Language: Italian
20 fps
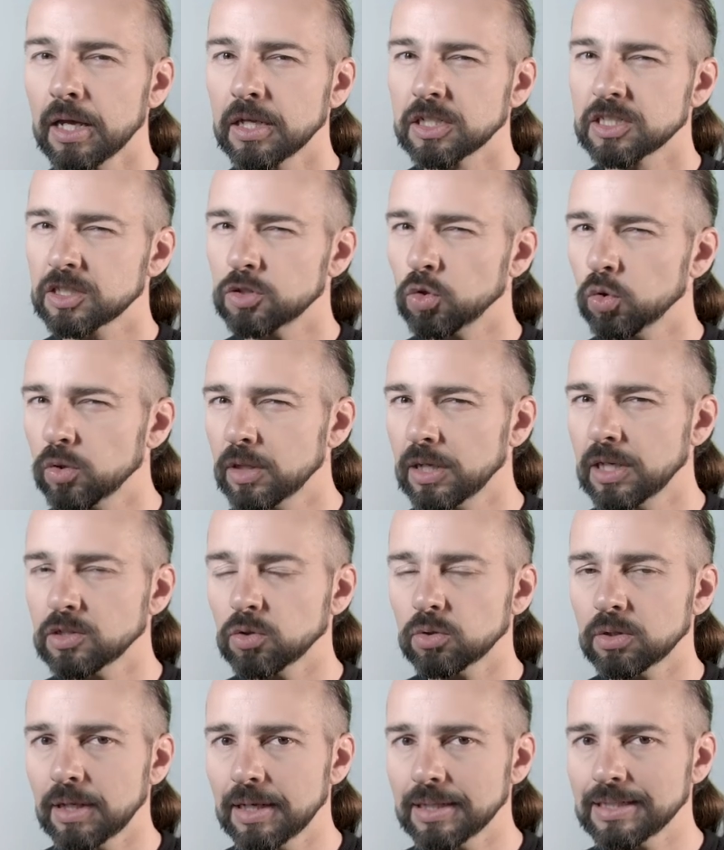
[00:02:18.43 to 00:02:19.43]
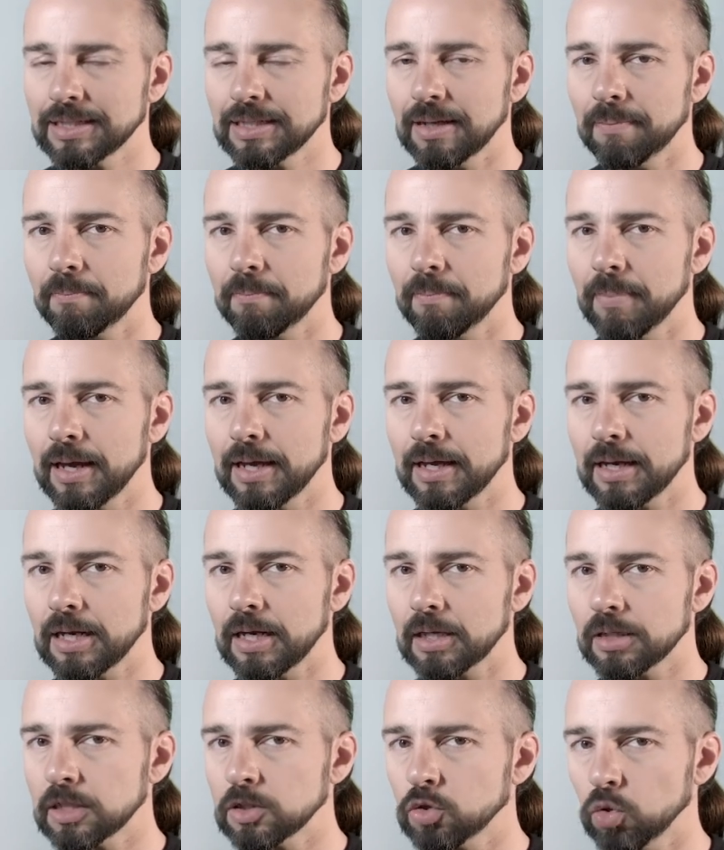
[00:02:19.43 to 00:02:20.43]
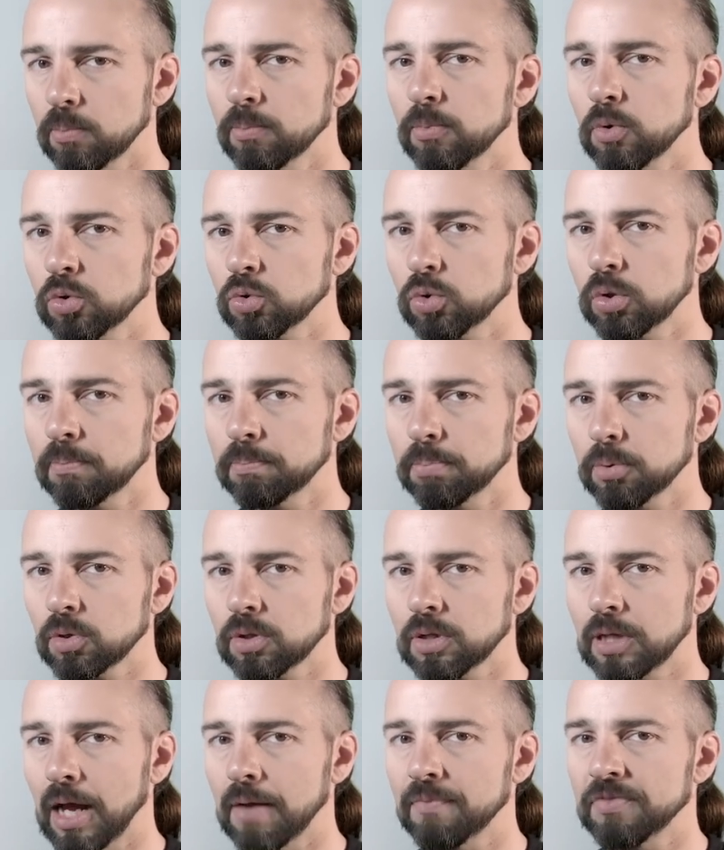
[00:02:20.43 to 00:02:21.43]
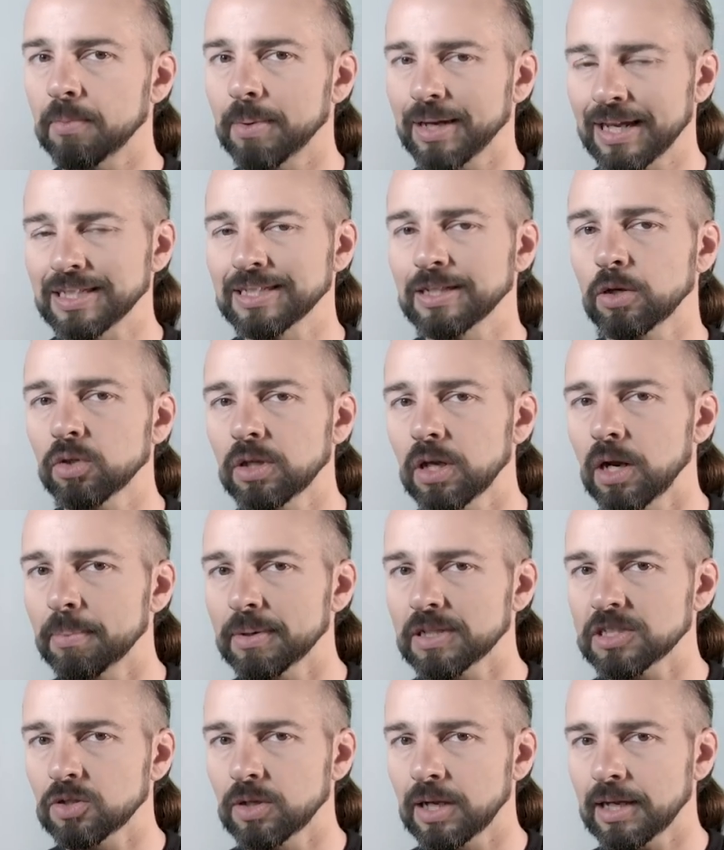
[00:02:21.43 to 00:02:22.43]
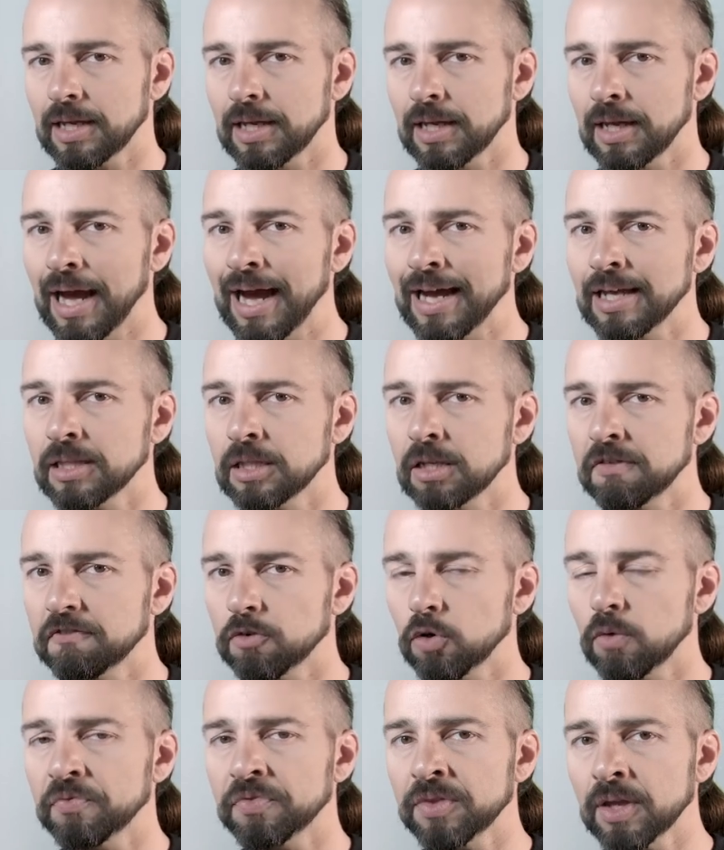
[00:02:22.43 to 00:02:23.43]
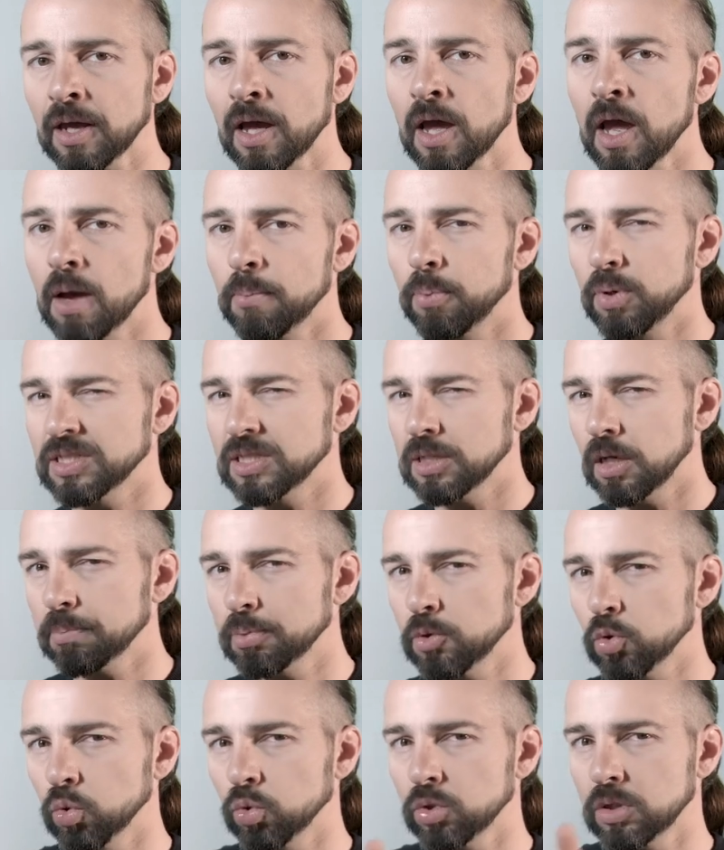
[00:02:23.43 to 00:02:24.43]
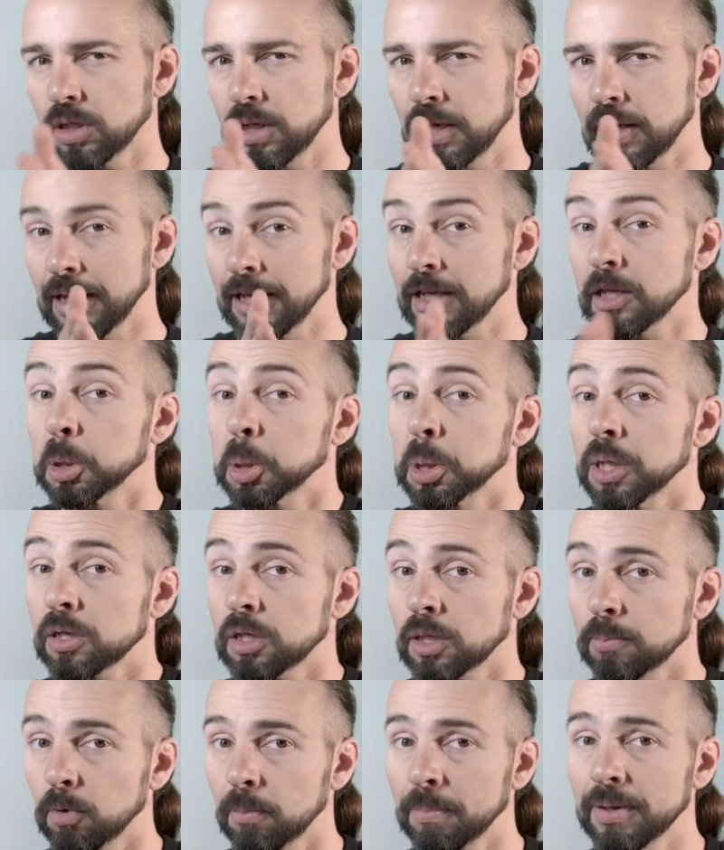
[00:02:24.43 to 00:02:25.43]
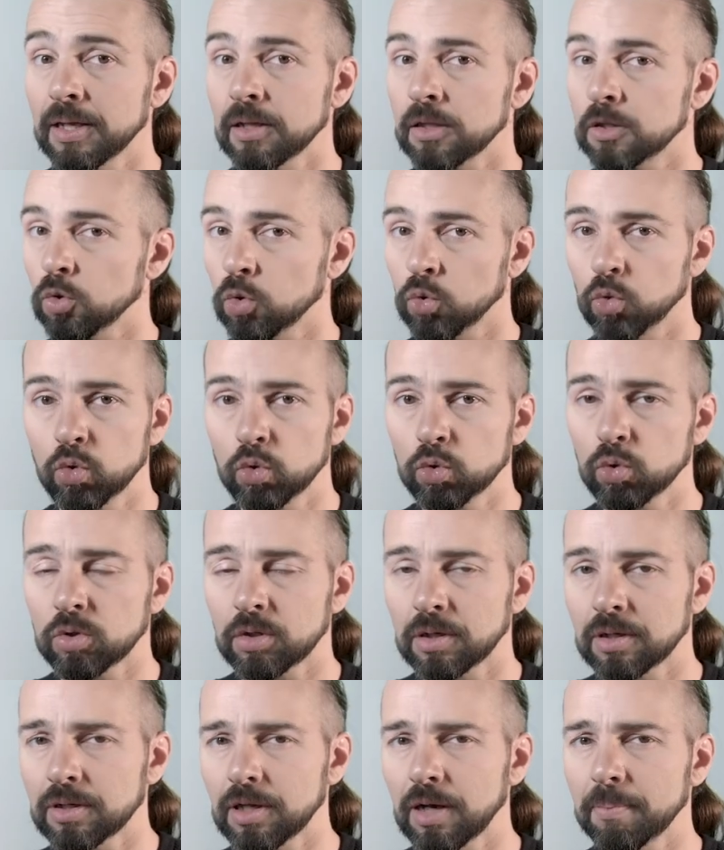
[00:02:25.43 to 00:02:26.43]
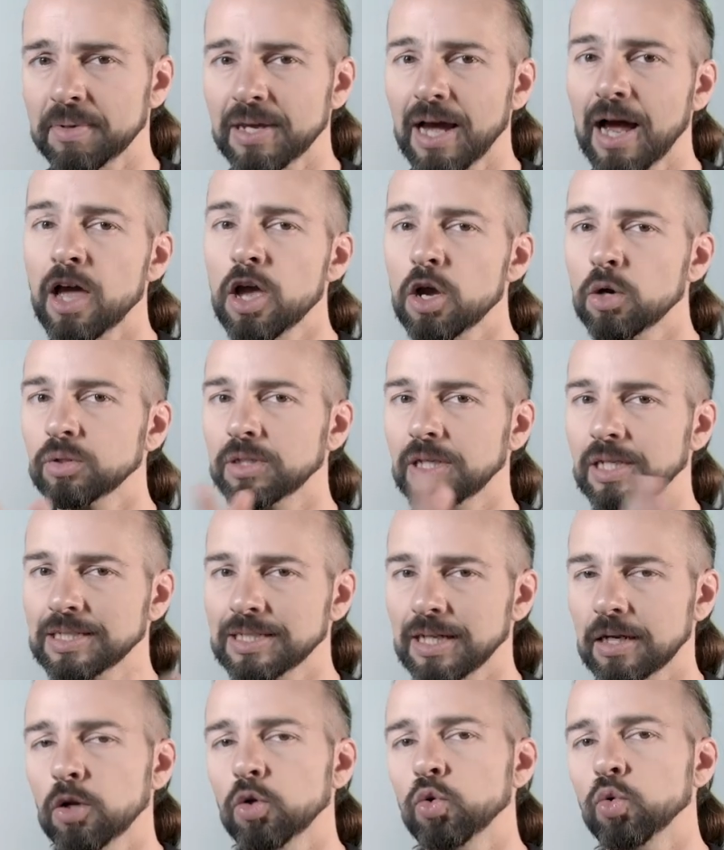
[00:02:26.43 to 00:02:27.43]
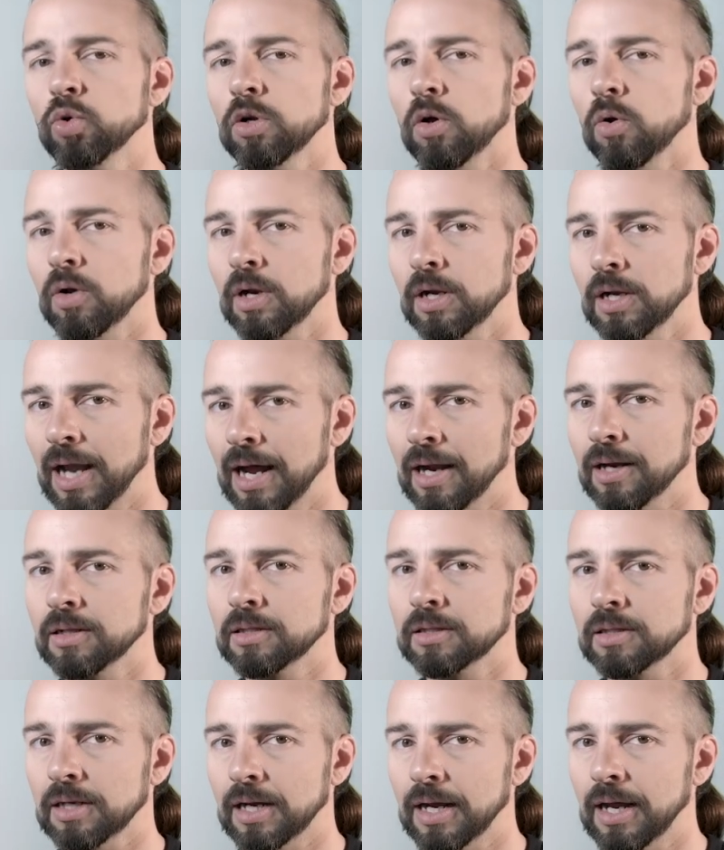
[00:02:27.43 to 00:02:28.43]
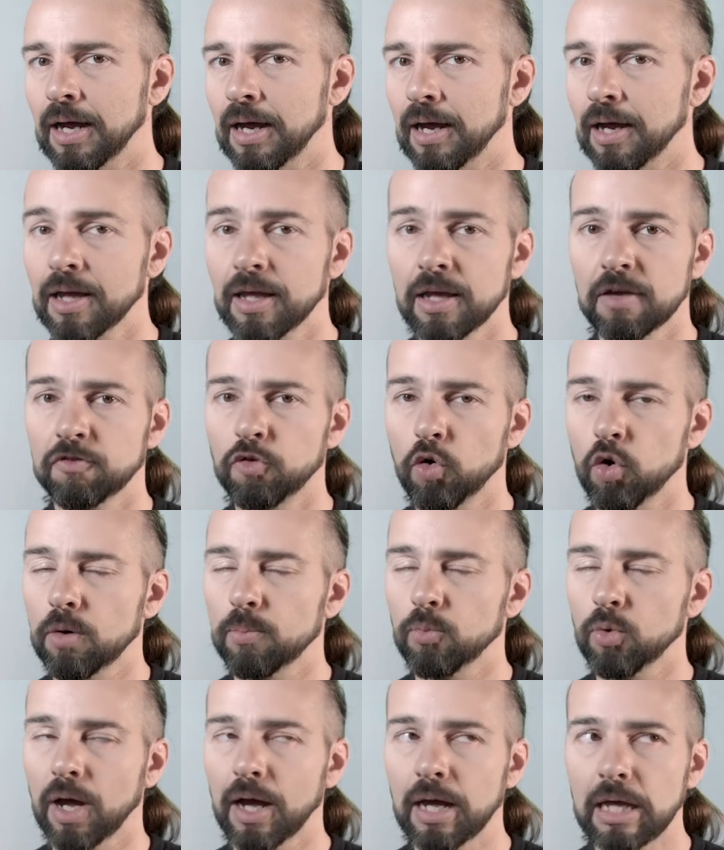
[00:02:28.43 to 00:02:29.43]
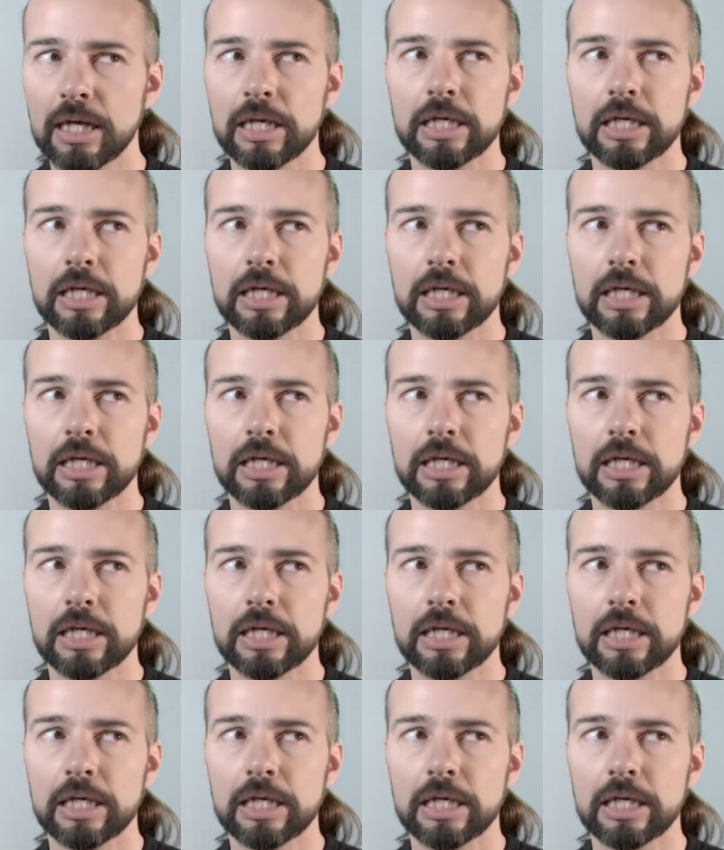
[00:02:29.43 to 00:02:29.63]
Sono delle sottilezze, ma in realtà sono molto importanti, perché a seconda della persona che hai di fronte può essere più utile in certi momenti o lungo tutta la terapia utilizzare l'una o l'altra formula.